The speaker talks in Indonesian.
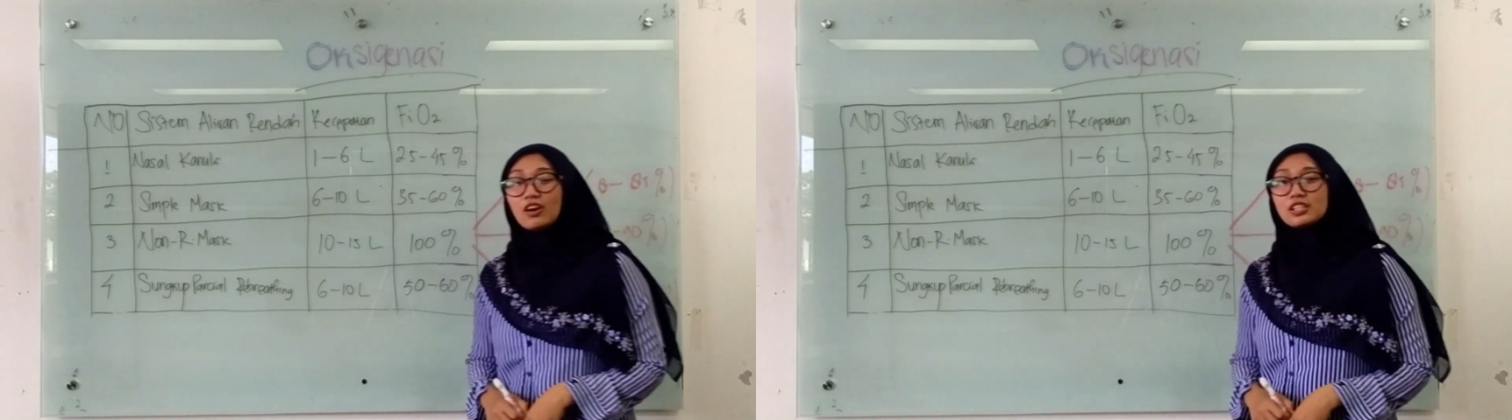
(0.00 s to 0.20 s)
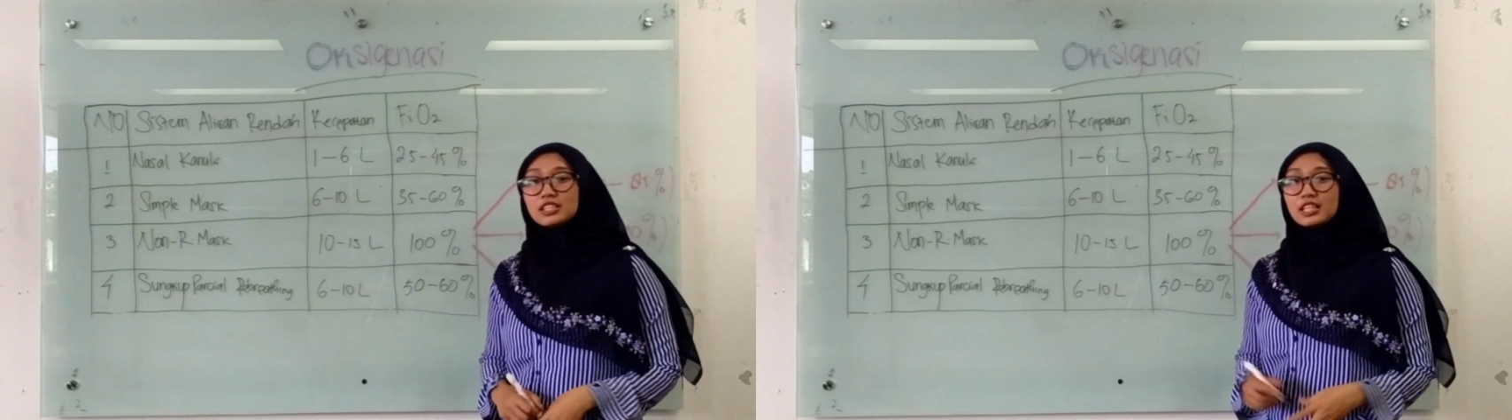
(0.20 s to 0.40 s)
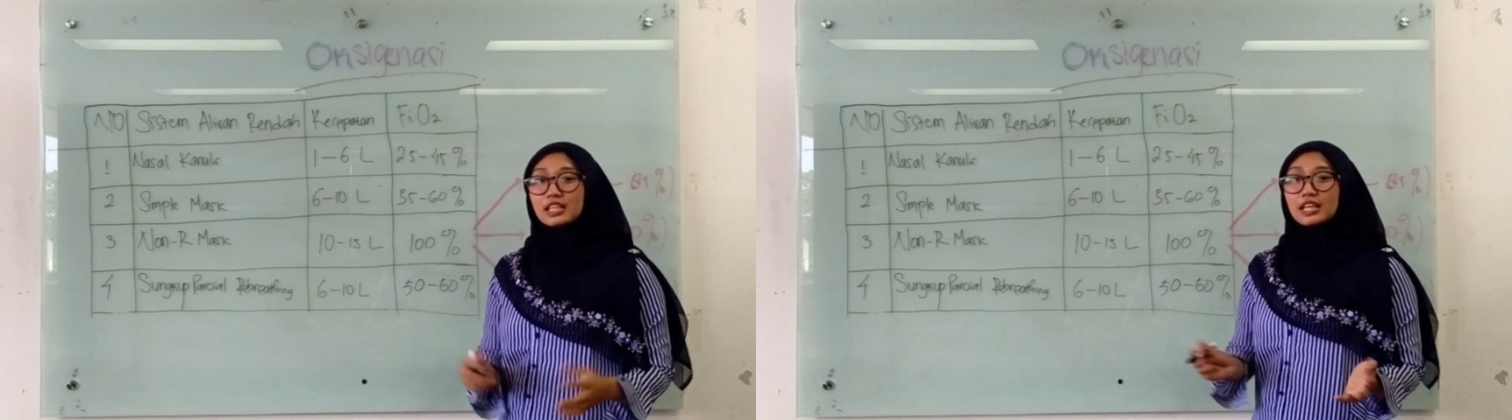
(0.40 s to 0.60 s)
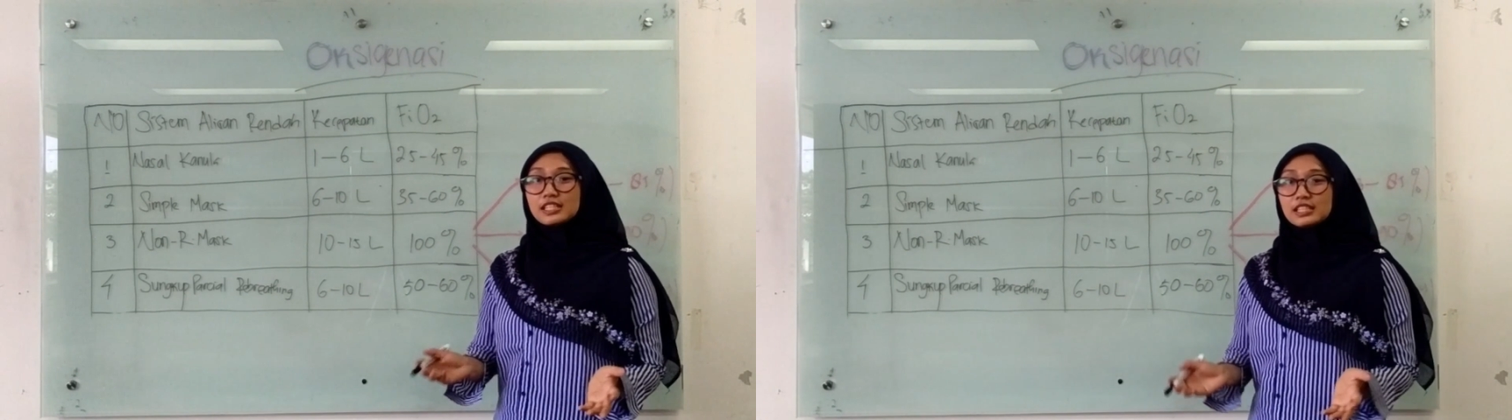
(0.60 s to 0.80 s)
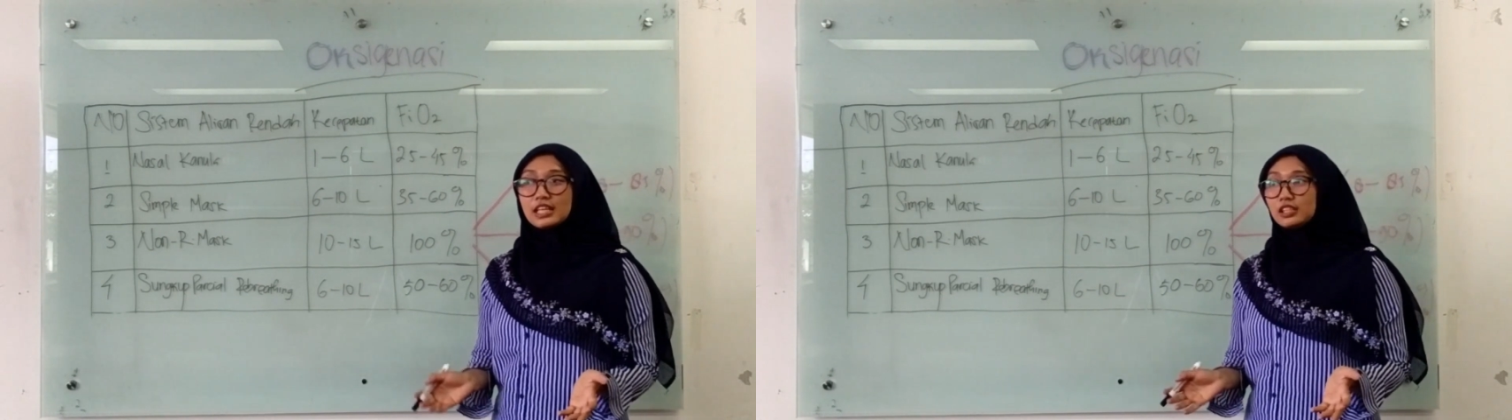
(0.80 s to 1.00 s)

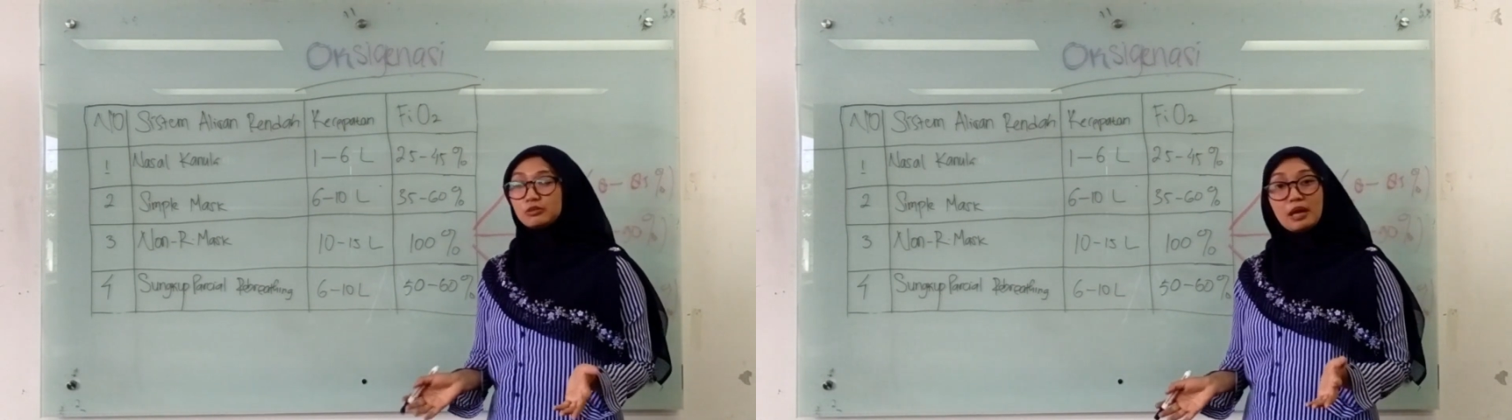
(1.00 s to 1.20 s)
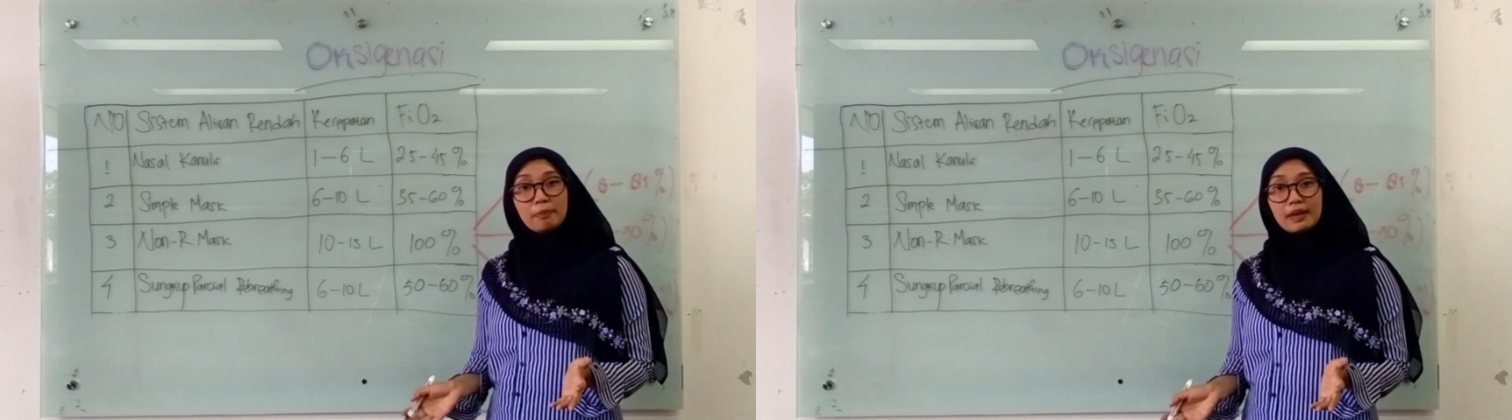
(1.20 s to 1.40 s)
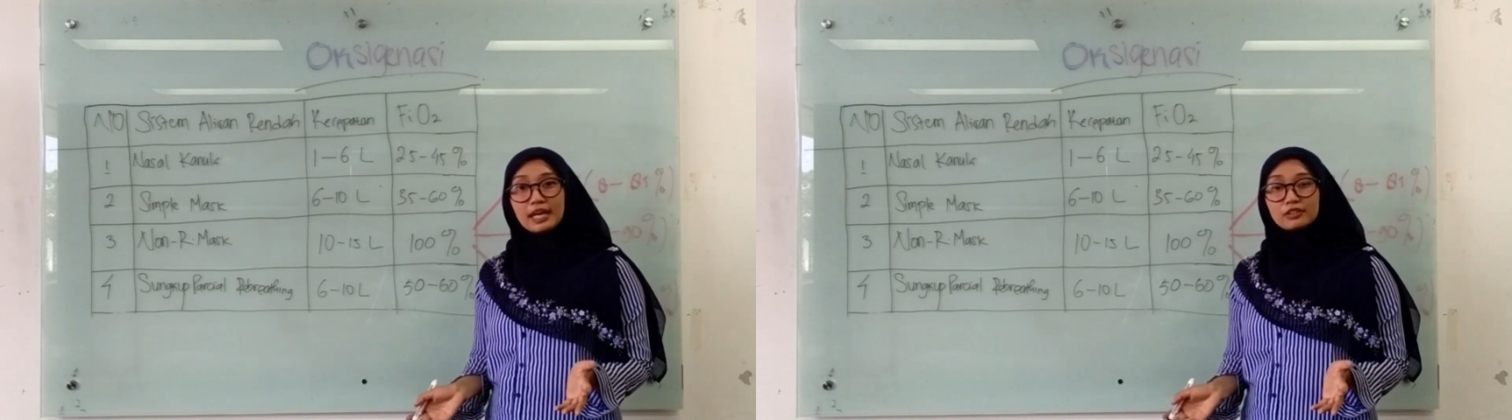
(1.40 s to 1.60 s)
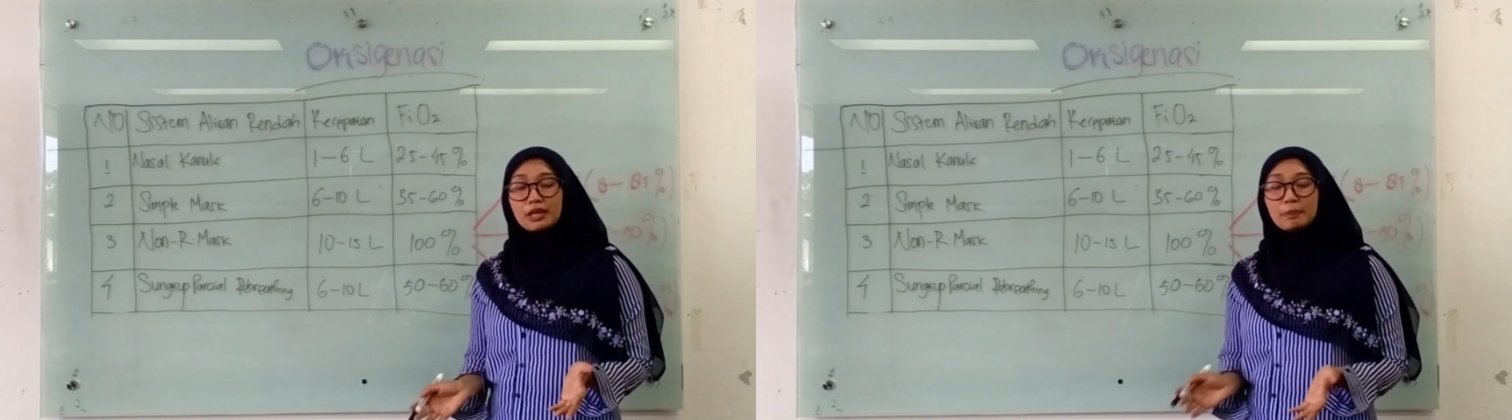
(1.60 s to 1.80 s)
oksigenasi itu apa atau